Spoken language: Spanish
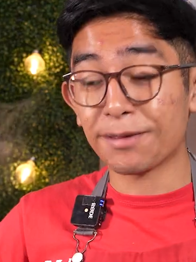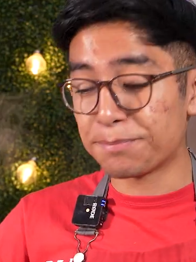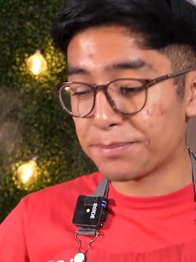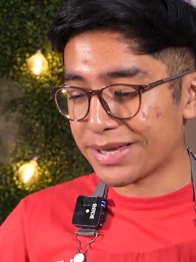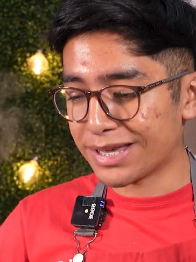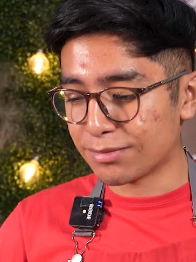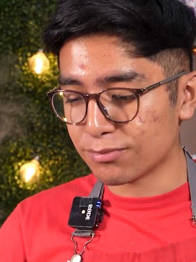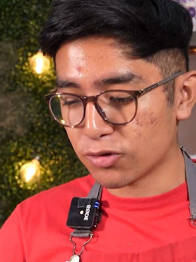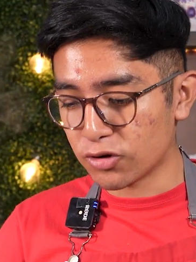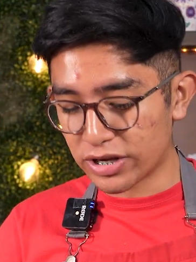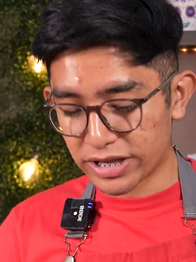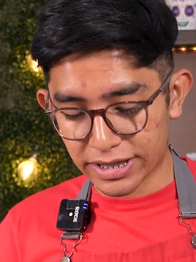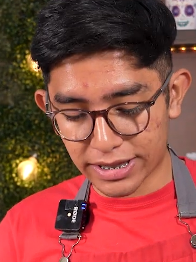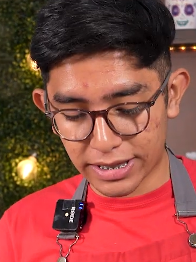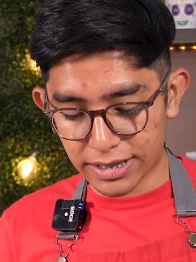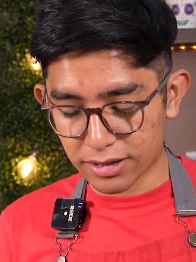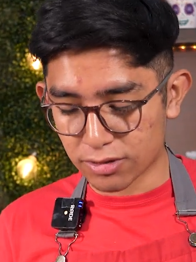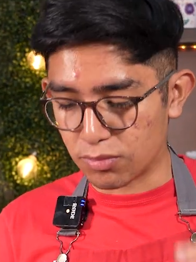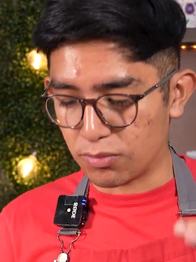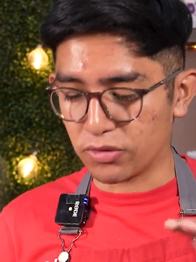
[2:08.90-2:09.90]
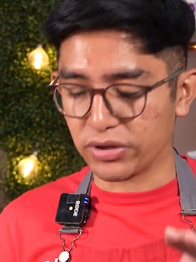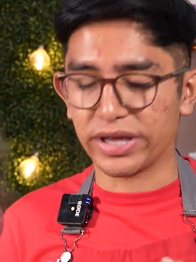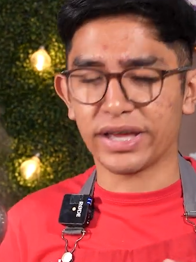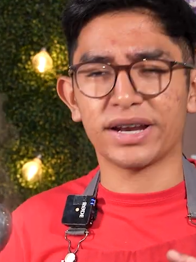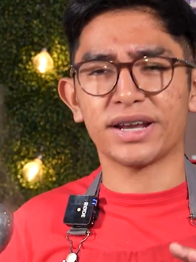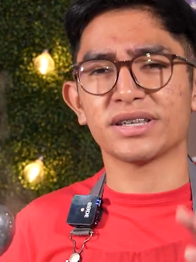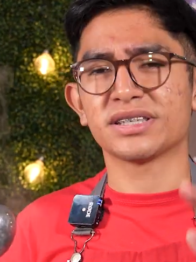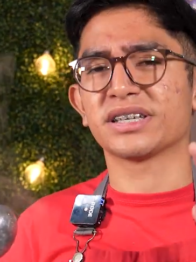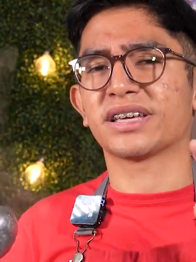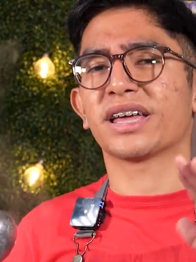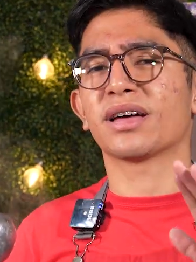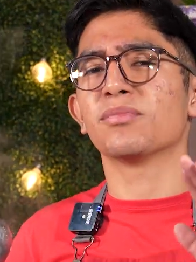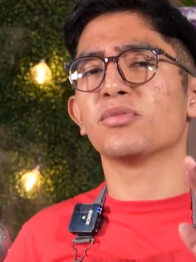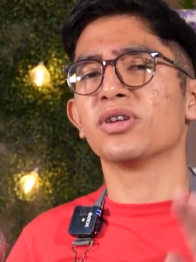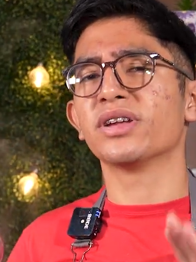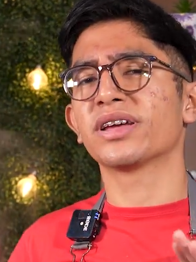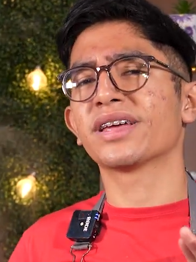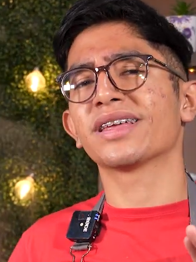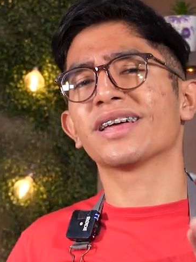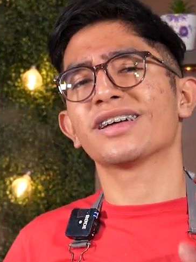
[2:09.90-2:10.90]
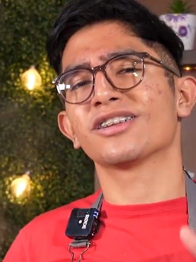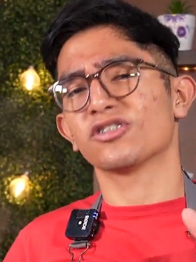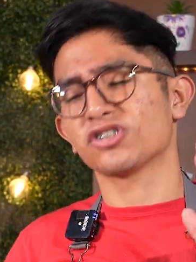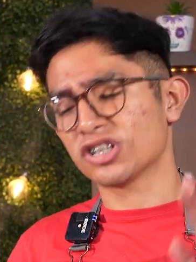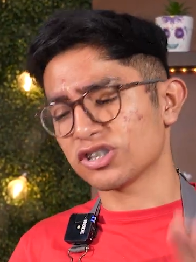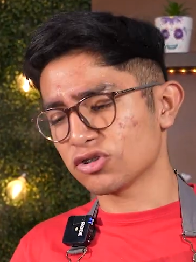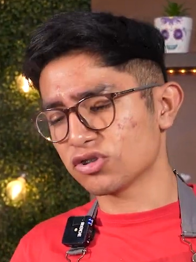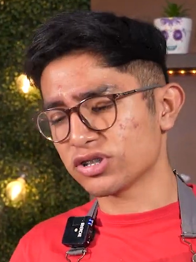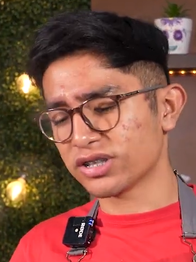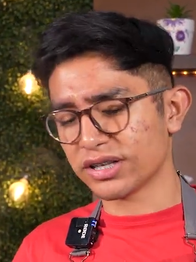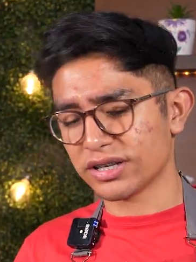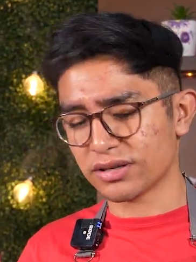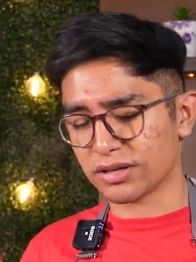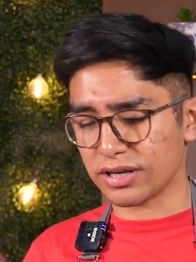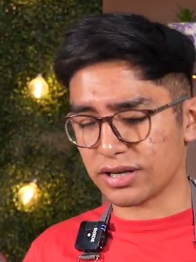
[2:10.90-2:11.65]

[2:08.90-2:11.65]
bien molida, como quiera, si queda muy líquida, no se asusten,